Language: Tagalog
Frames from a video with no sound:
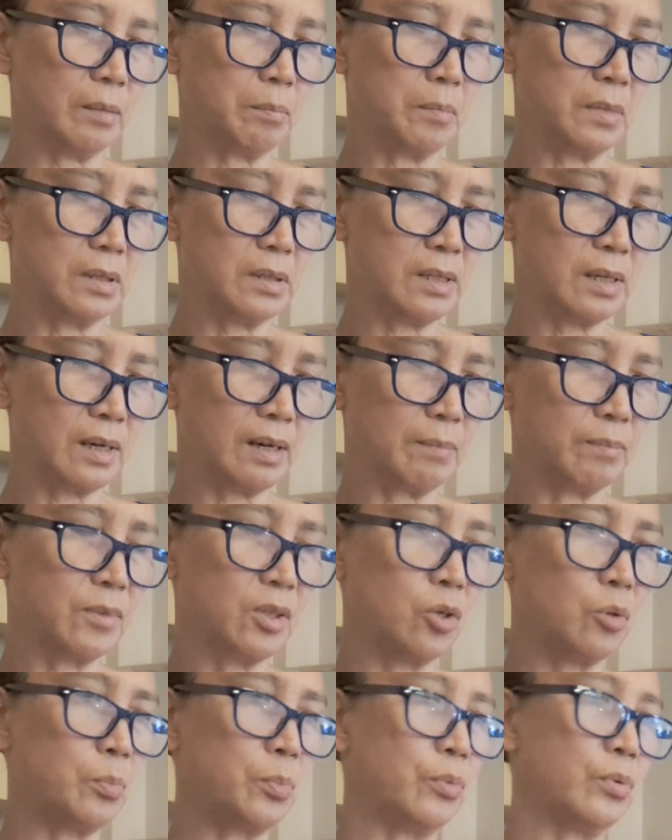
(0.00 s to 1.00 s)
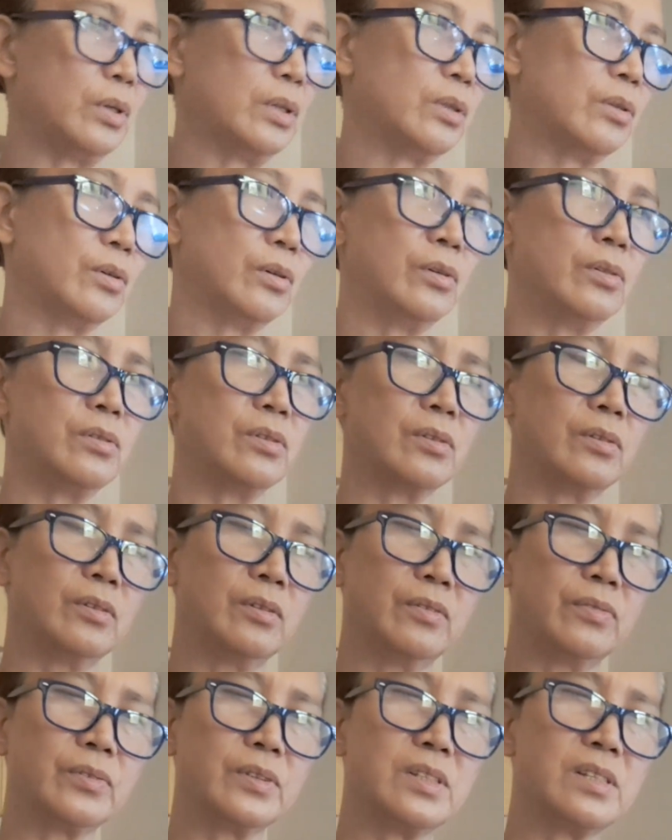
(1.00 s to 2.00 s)
masarap daw po ito.
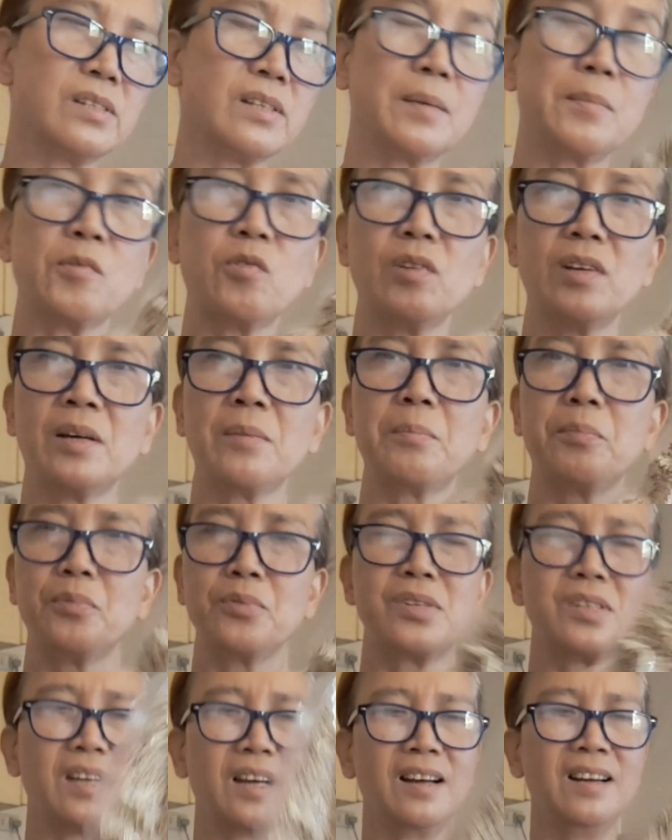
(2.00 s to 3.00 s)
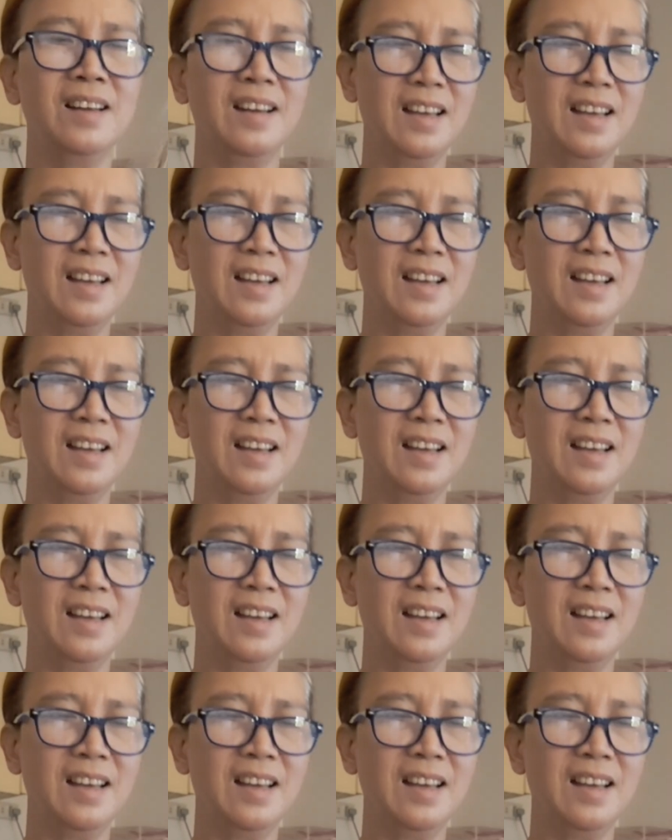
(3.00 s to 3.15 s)
Oh, first time ko lang po siyang